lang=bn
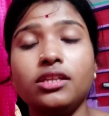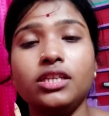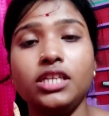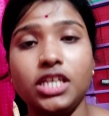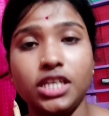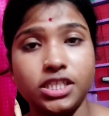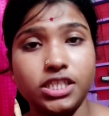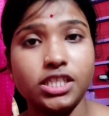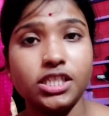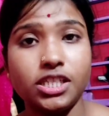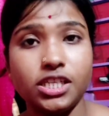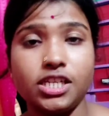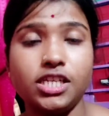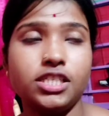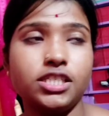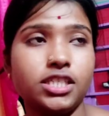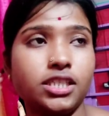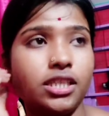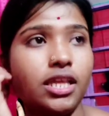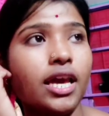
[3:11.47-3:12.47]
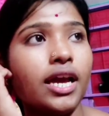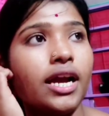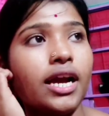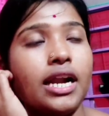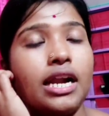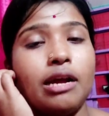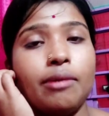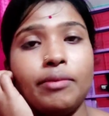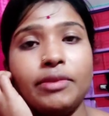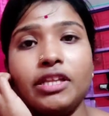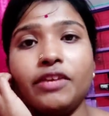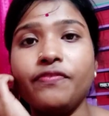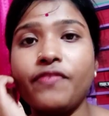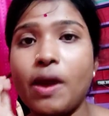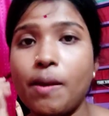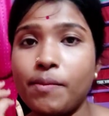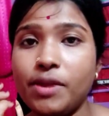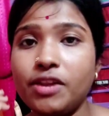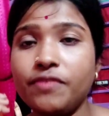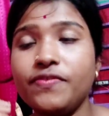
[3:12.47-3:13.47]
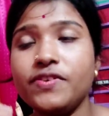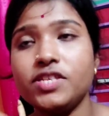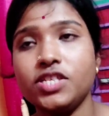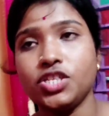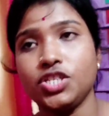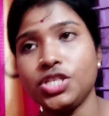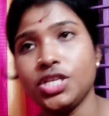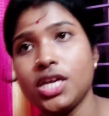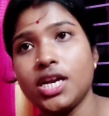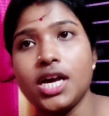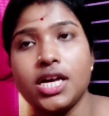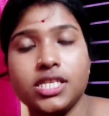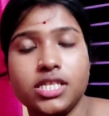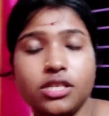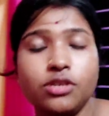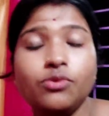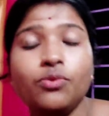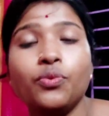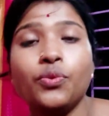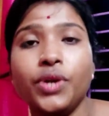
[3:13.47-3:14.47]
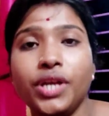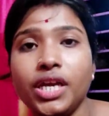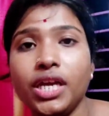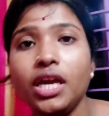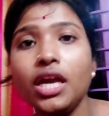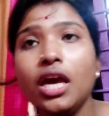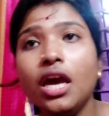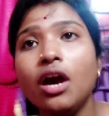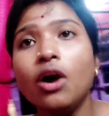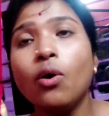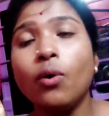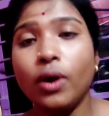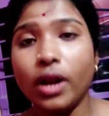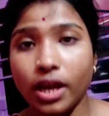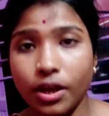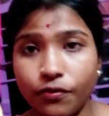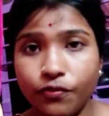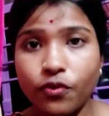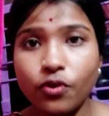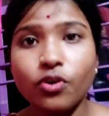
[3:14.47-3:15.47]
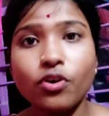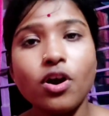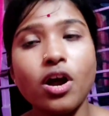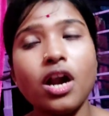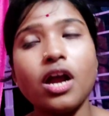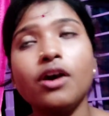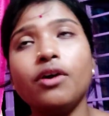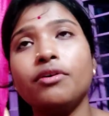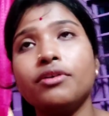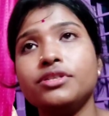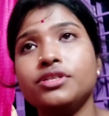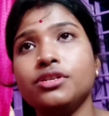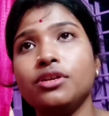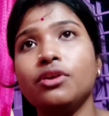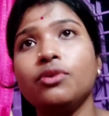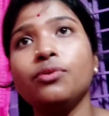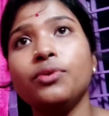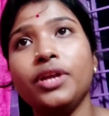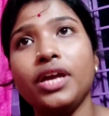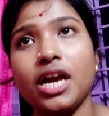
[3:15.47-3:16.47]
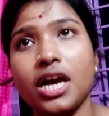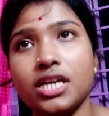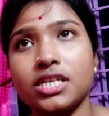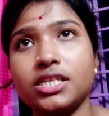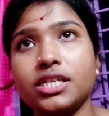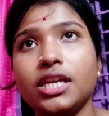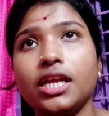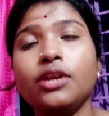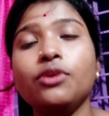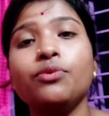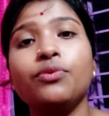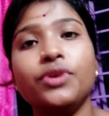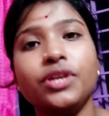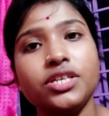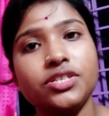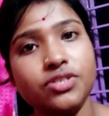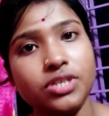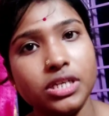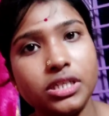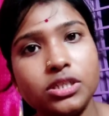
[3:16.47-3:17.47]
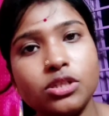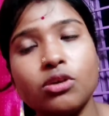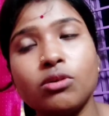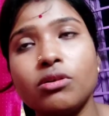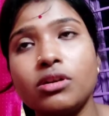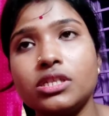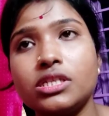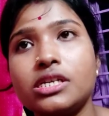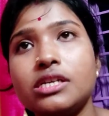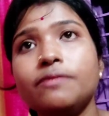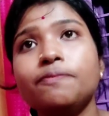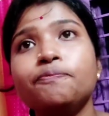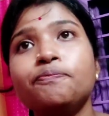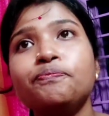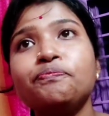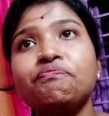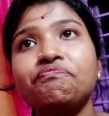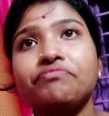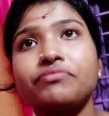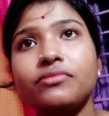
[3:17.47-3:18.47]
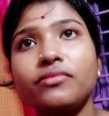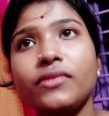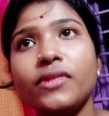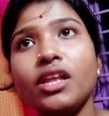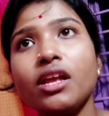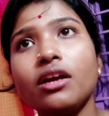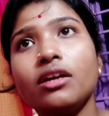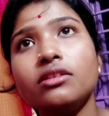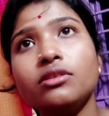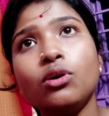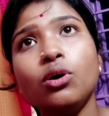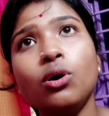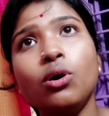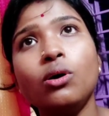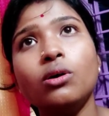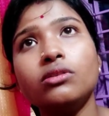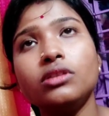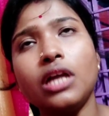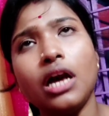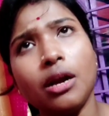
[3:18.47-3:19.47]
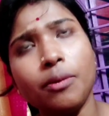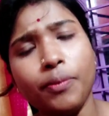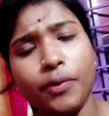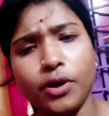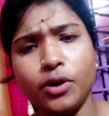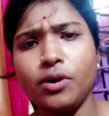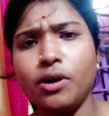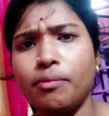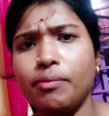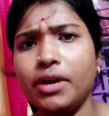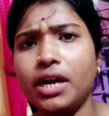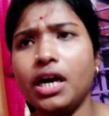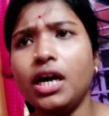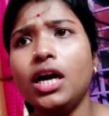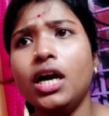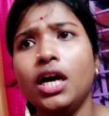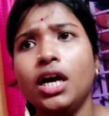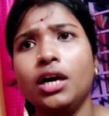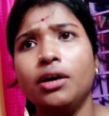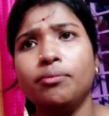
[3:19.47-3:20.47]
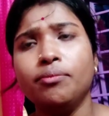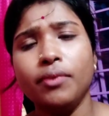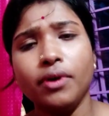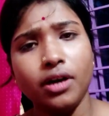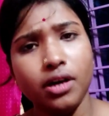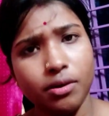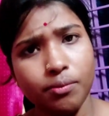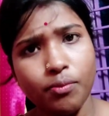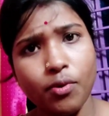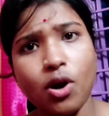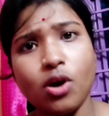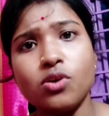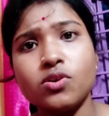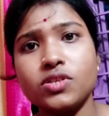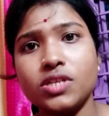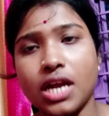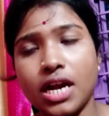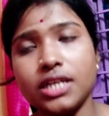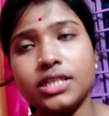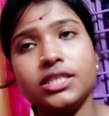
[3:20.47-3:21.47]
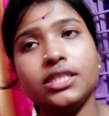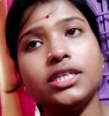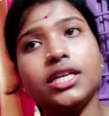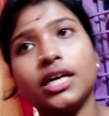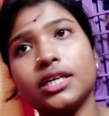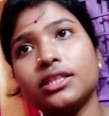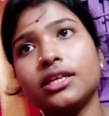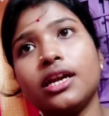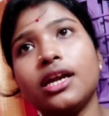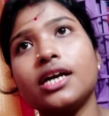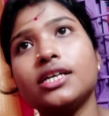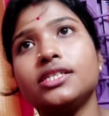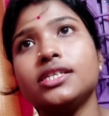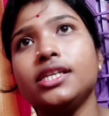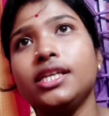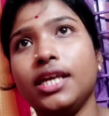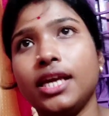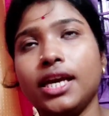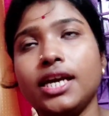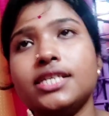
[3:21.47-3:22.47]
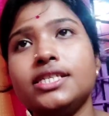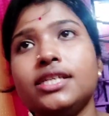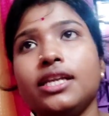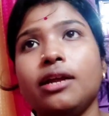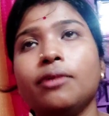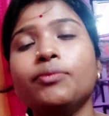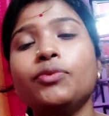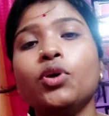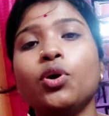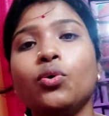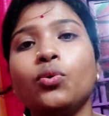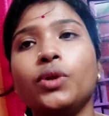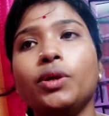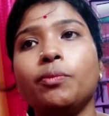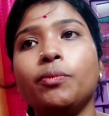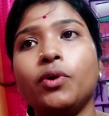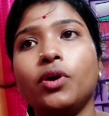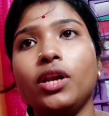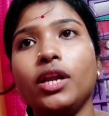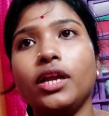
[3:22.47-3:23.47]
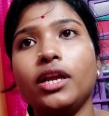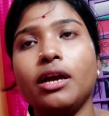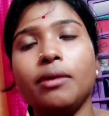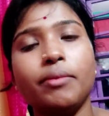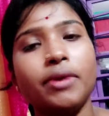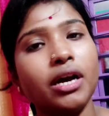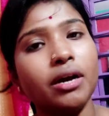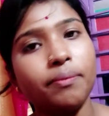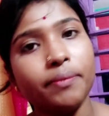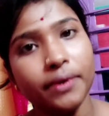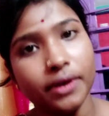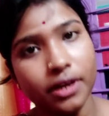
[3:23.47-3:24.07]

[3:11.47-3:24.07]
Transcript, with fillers: নিয়ে যেতে নিয়ে যেতে এখানে আমাদের ফ্যামিলি ফিজিশিয়ান আছেন উনি ওনাকে ফোন করা হয়েছিল উনি আসলেন উনি স্টিচ করেছেন তো তারপরেও আমরা বড় সার্জেন ডাক্তারের কাছে নিয়ে গেছিলাম তো উনি বললেন আমরা